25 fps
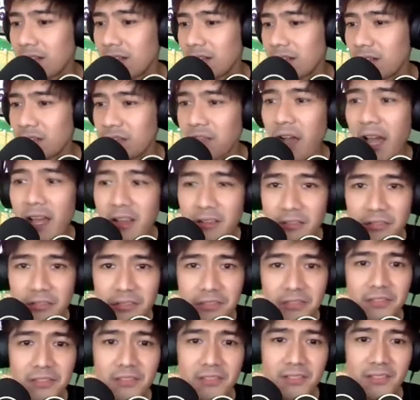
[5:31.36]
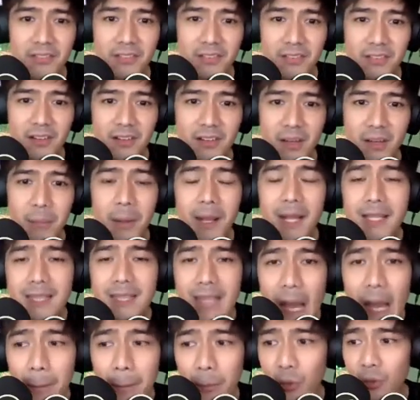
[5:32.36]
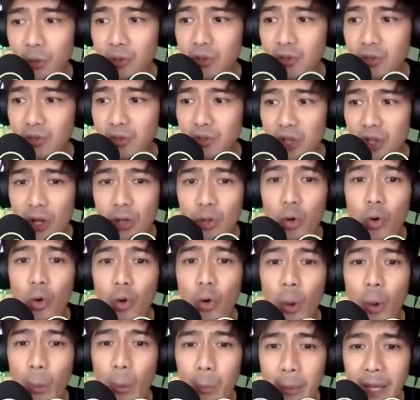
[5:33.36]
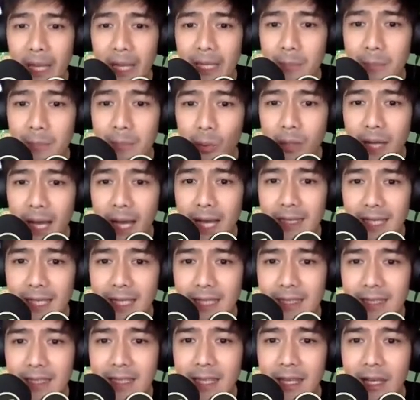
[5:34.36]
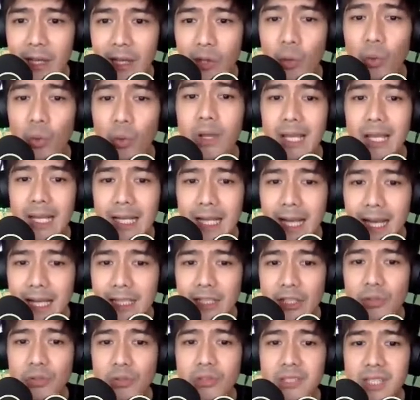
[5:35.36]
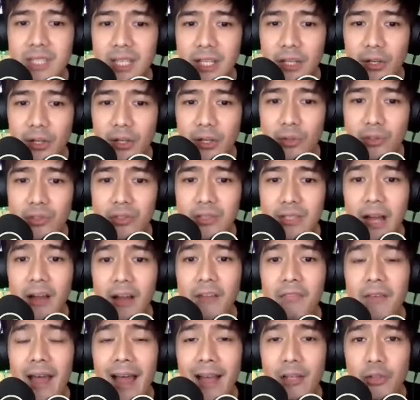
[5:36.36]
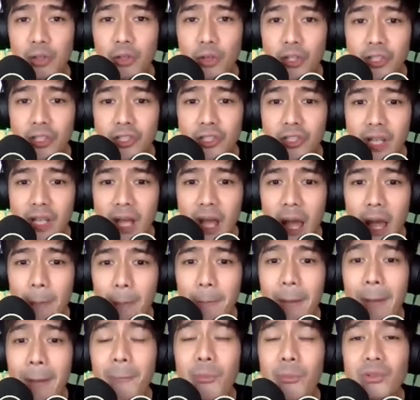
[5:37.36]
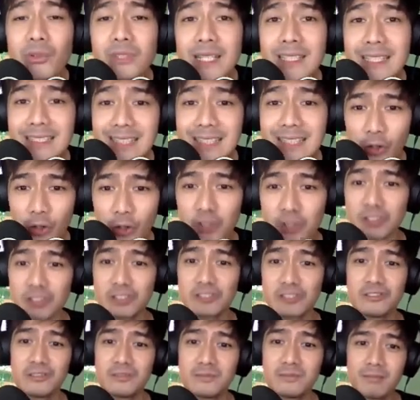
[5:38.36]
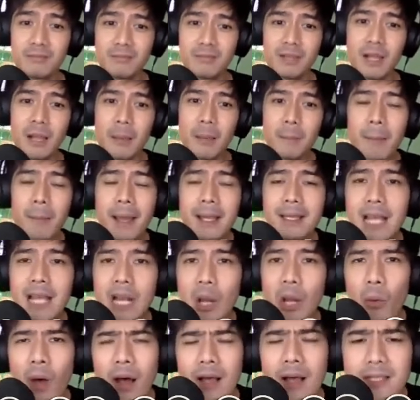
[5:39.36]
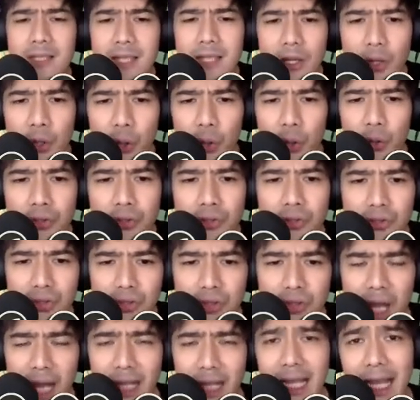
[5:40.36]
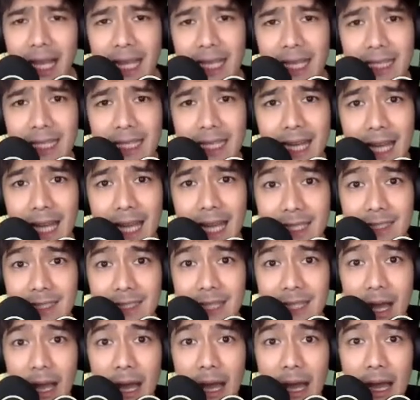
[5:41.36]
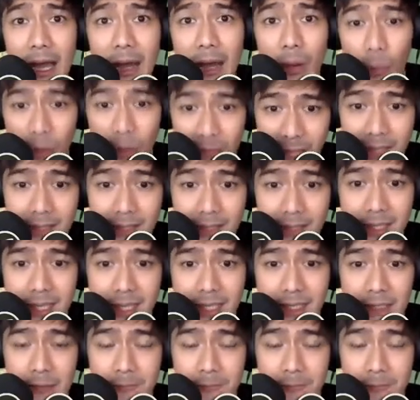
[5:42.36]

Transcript: 5. Pagkatapos, kukopihin po natin kung ilan yung zeros ng factors papunta sa sagot. May dalawang zeros ang nakita natin sa 100